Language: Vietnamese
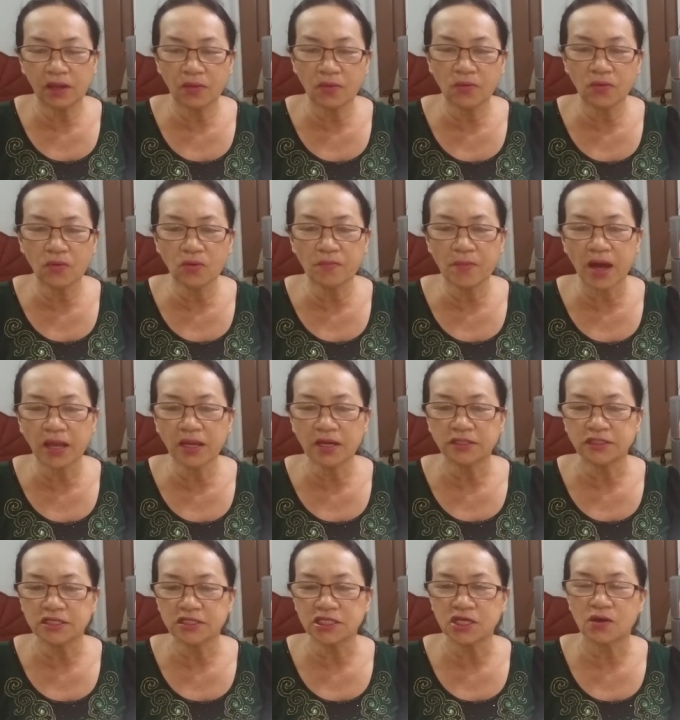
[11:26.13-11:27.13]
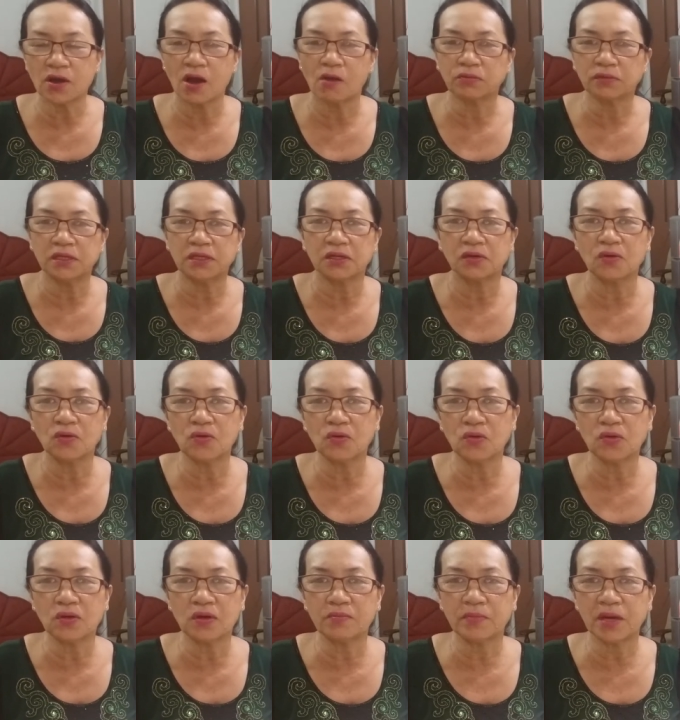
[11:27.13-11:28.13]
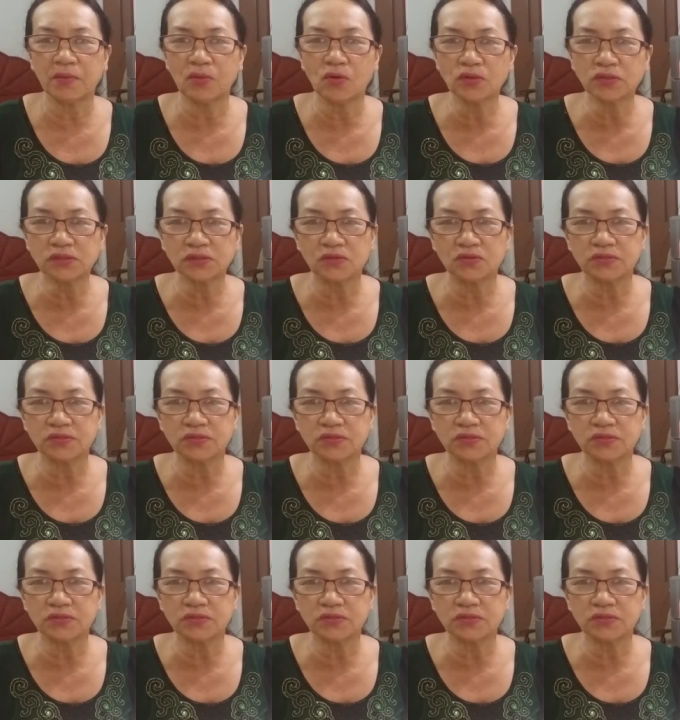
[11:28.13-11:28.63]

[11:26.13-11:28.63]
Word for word: nấu bán ở trường tiểu học thì cô mai mốt